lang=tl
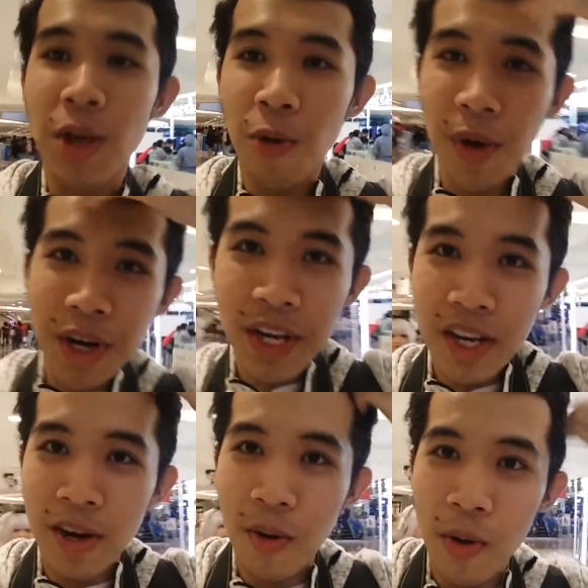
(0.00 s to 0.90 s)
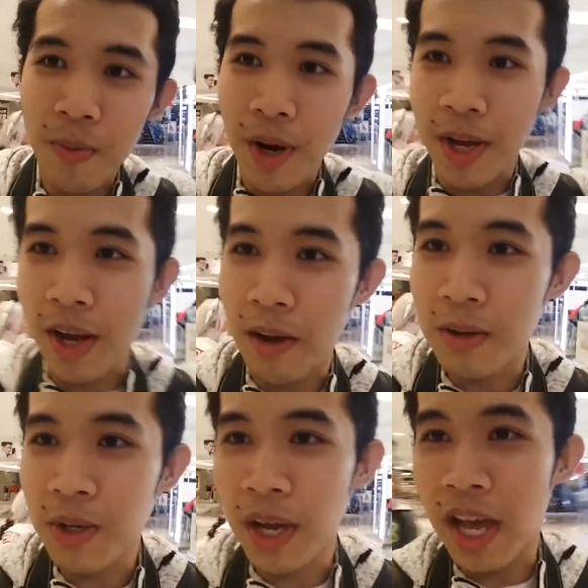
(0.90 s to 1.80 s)
We're in our room right now.
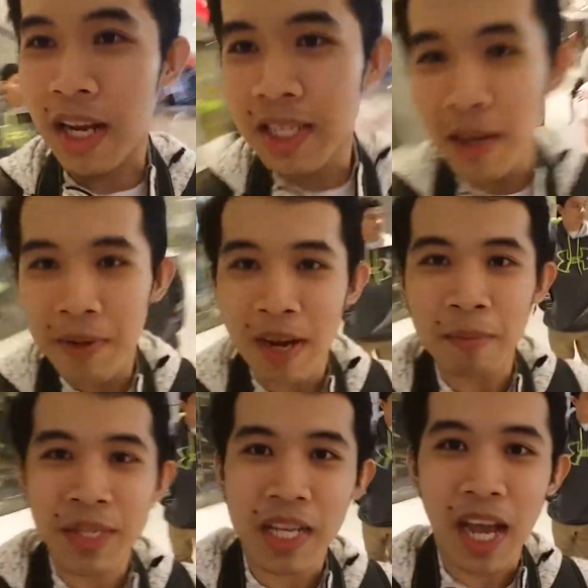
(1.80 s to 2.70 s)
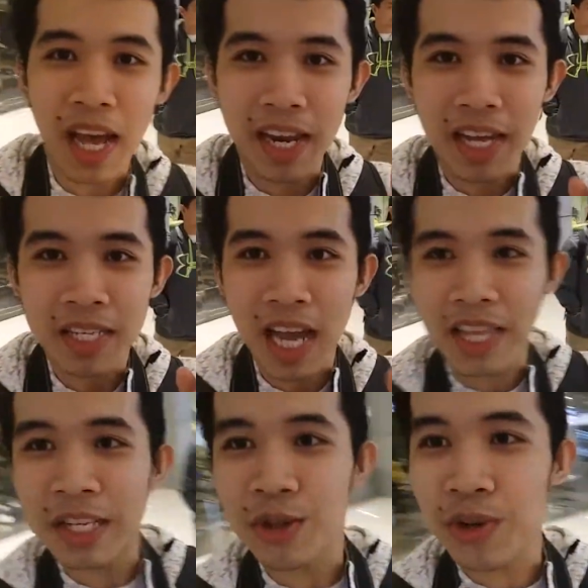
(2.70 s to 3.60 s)
So ayan, kasama namin si Kana, si
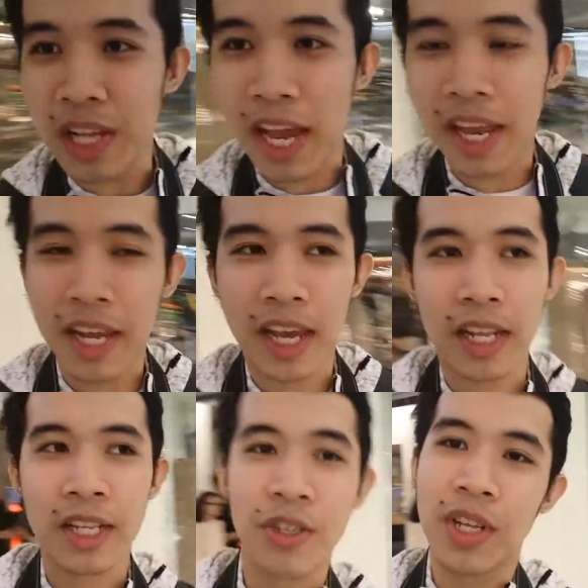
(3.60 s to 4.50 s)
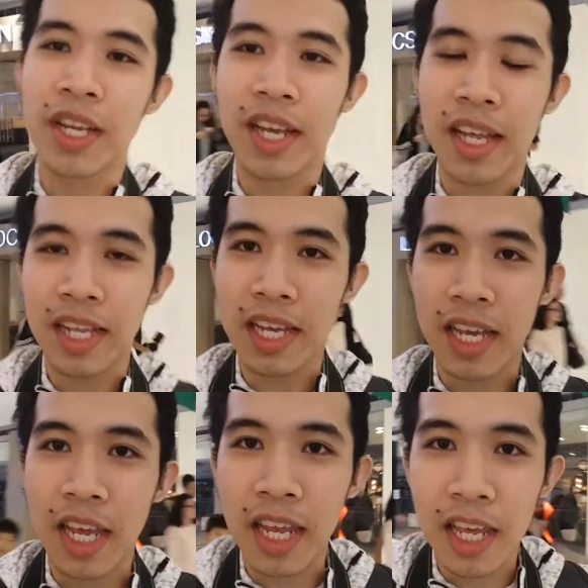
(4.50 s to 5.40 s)
Ate Julian, and Julian
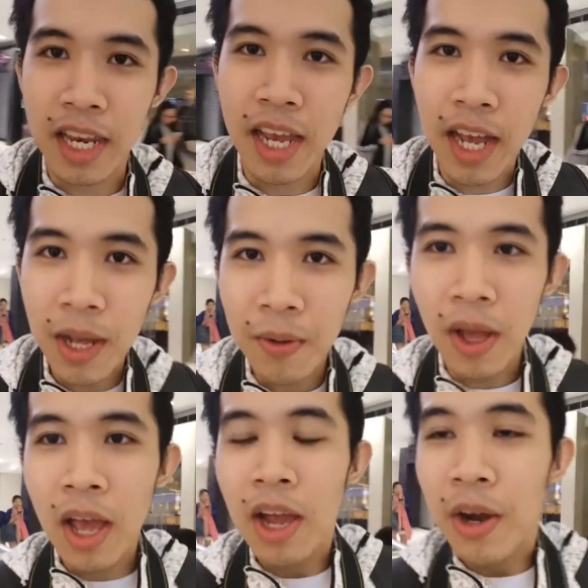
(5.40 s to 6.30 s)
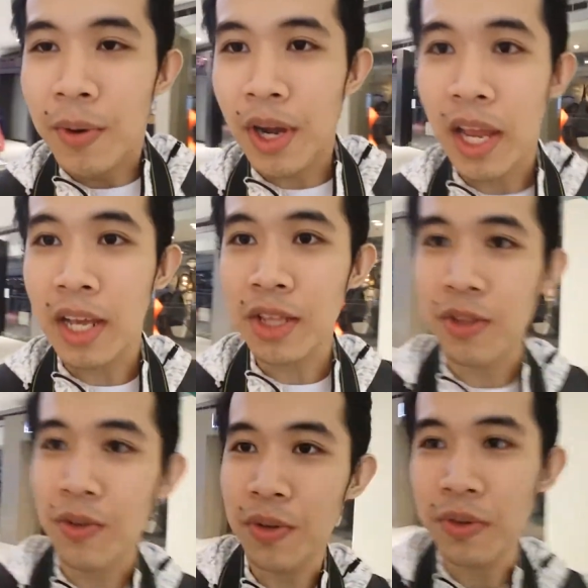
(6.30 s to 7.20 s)
Galian. And now, we're heading
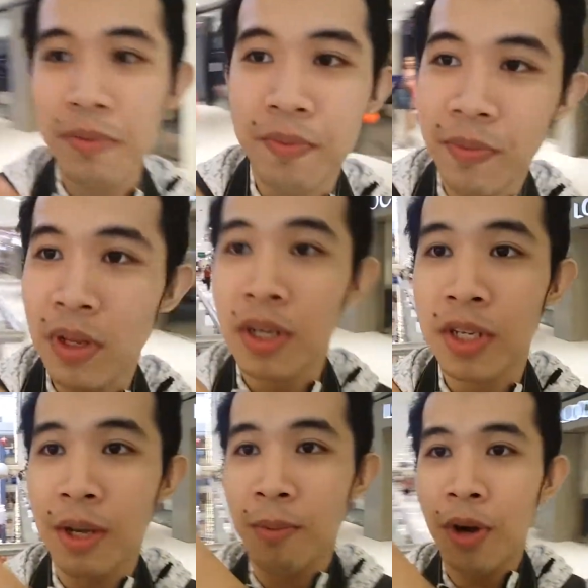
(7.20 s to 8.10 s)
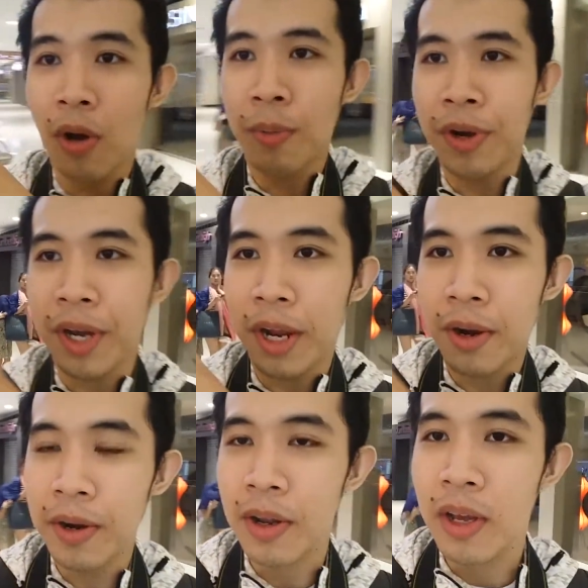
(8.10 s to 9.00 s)
to somewhere over
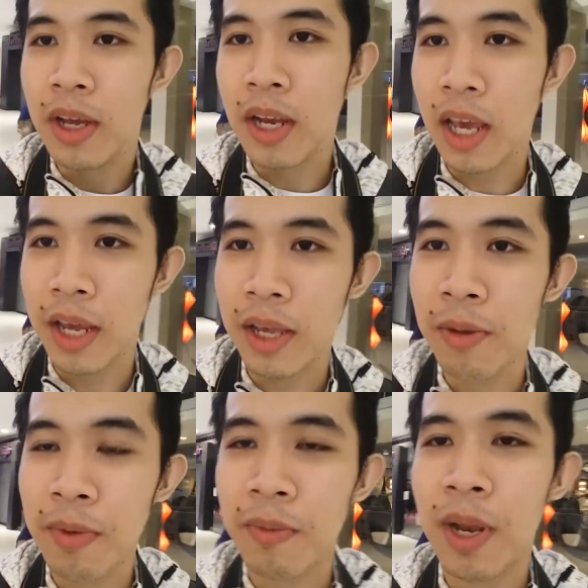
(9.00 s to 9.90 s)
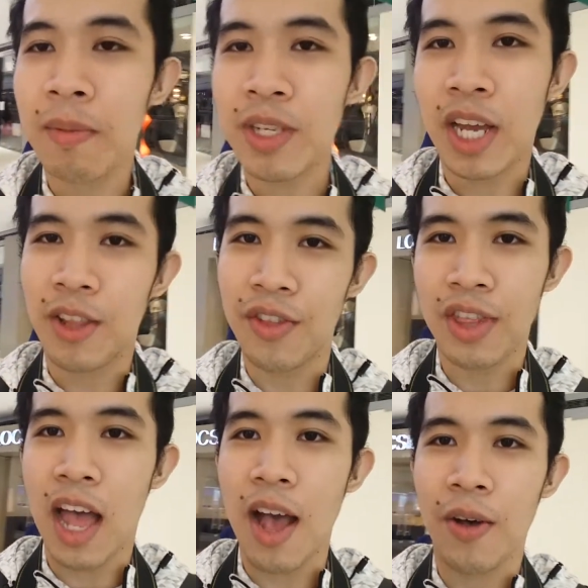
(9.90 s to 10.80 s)
there. Like, yung wala masyadong
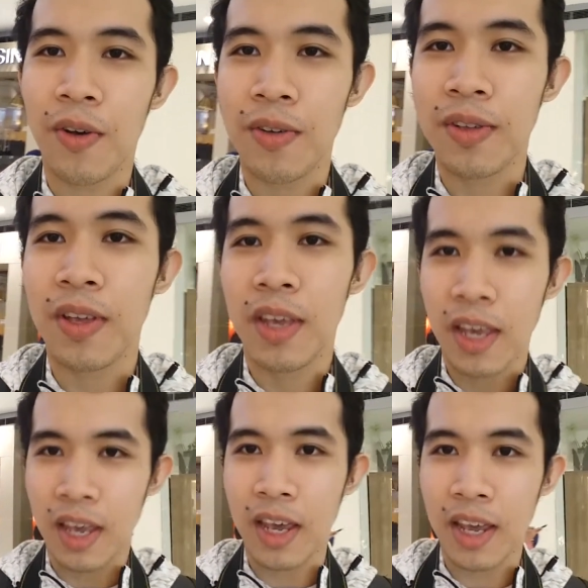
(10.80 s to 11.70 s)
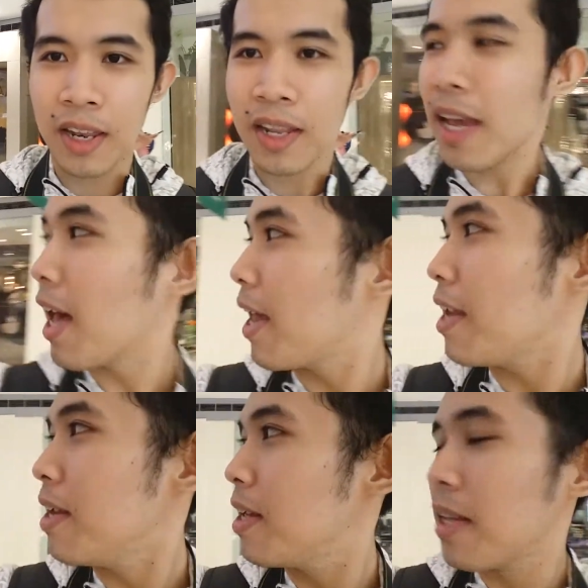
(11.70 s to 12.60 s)
tao. And ayan,
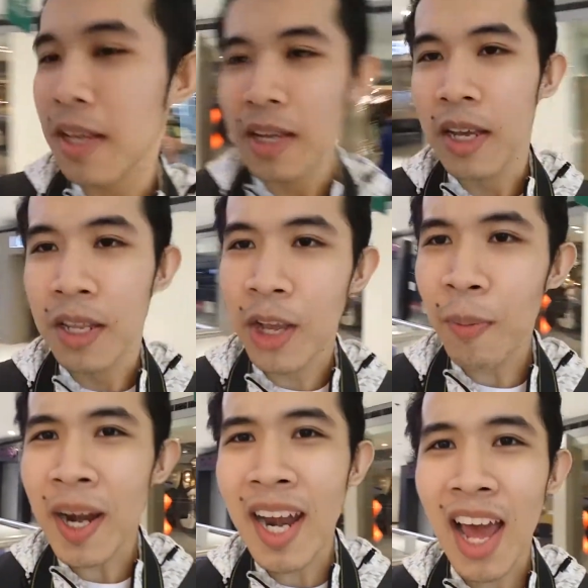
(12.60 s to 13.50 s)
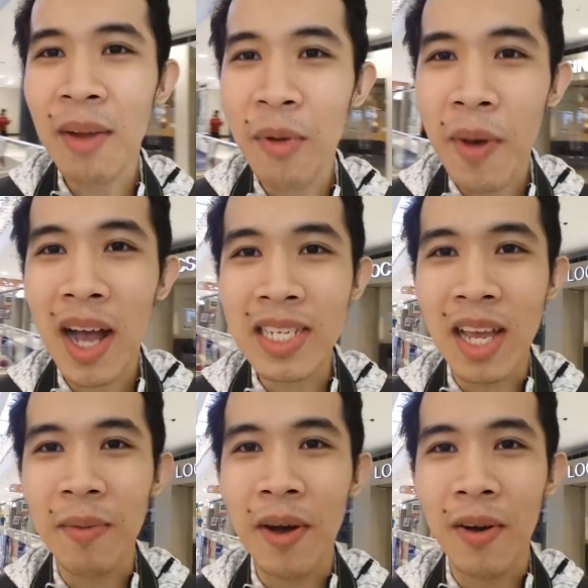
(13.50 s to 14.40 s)
hindi ko pa rin nahanap yung mga
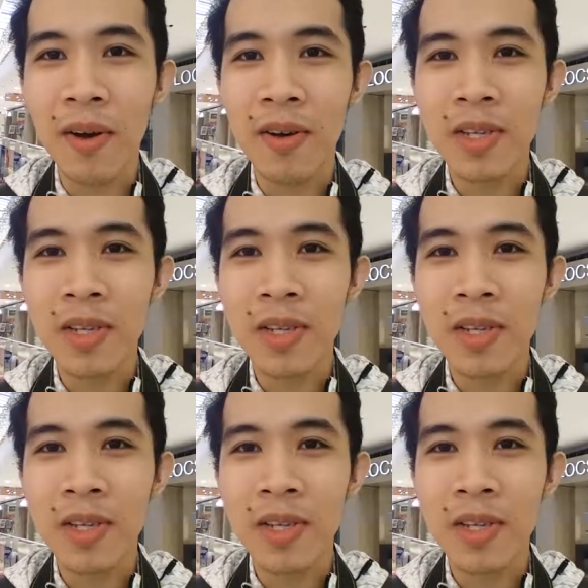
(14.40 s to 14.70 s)
kasama ko.